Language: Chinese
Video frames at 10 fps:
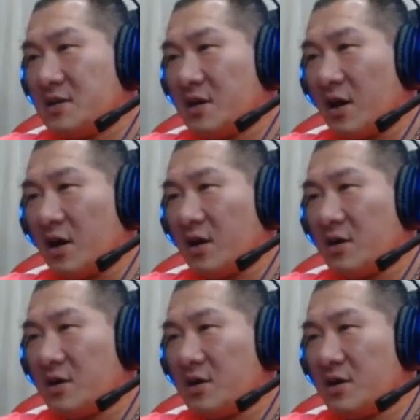
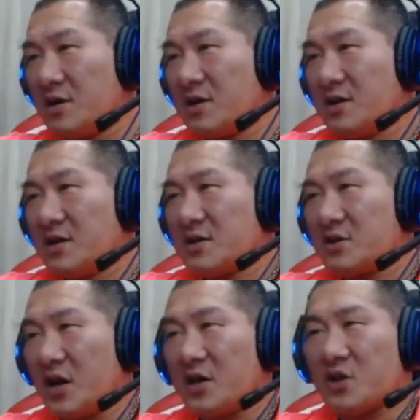哦，
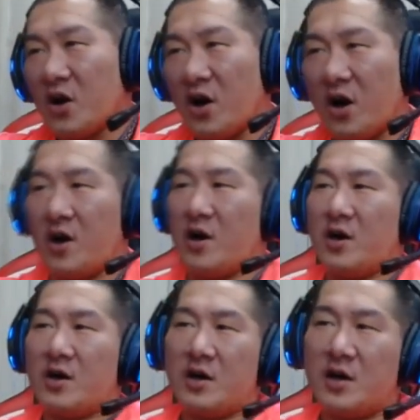所以说，
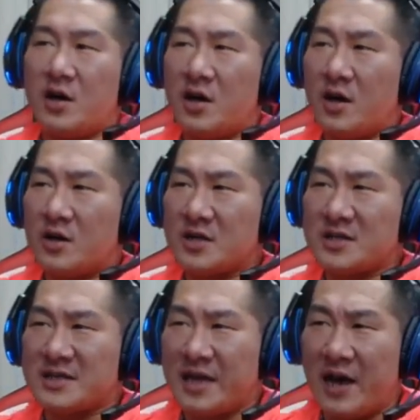我就
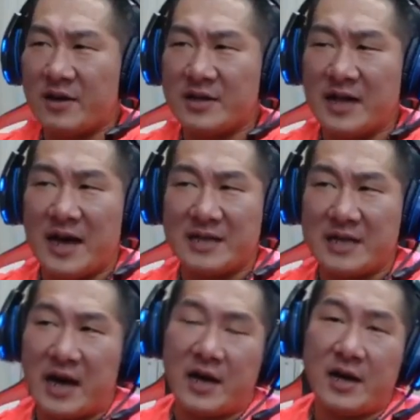是想要跟大家
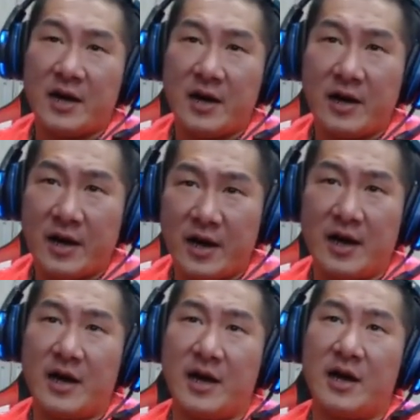讲，
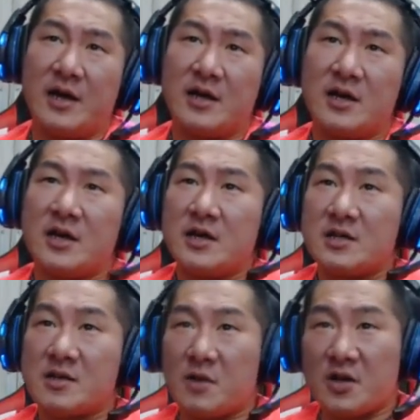哎，
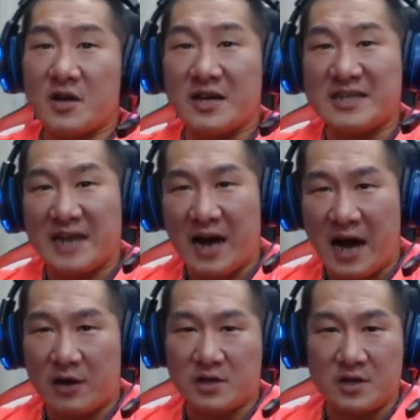什么都跟你讲
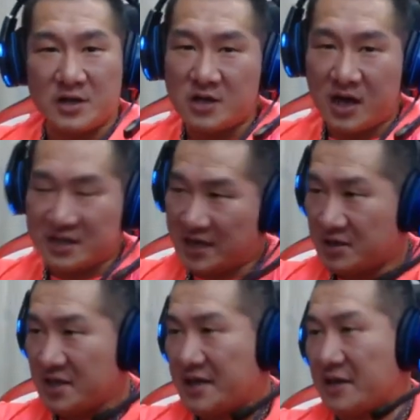好的，你就要
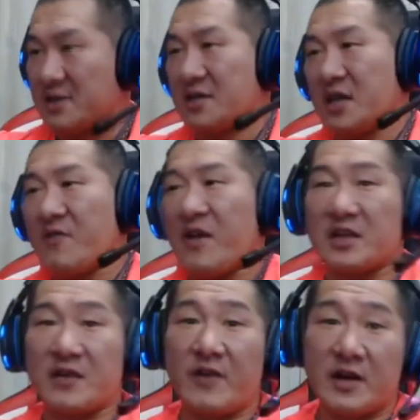小心小心提防
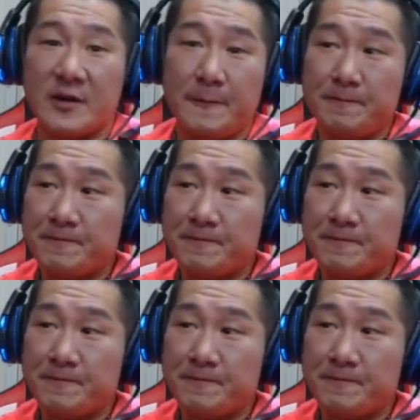提防了。